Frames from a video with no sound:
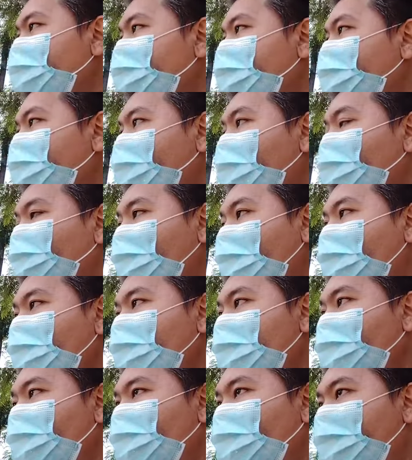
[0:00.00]

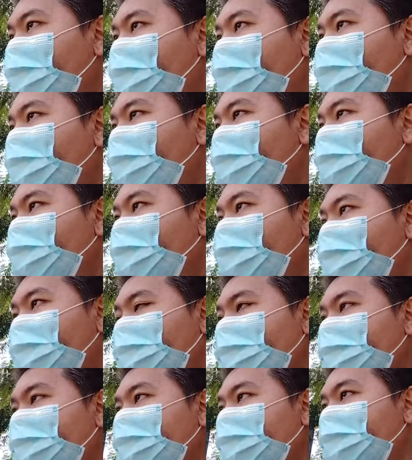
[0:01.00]
Nangutana sa ko ah,
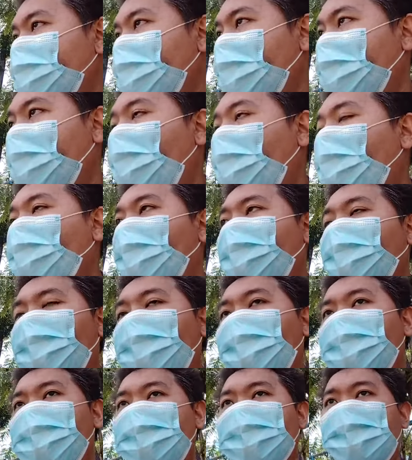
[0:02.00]
nagkaon
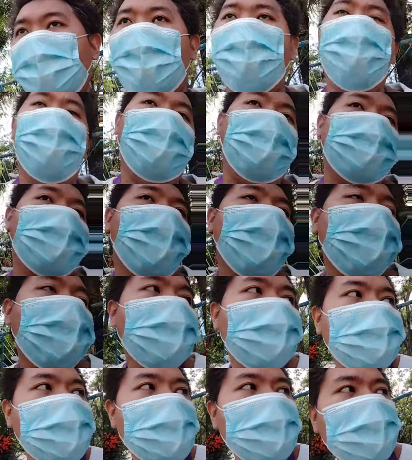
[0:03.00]
ba nag,
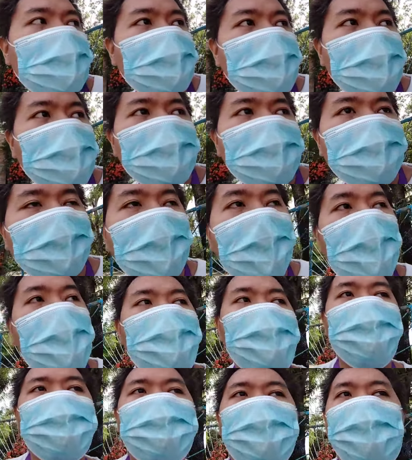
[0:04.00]
nagkaon ba daw ko
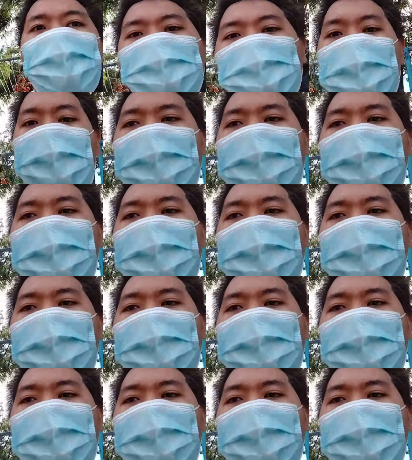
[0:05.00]
nagkaon ba sa Uncle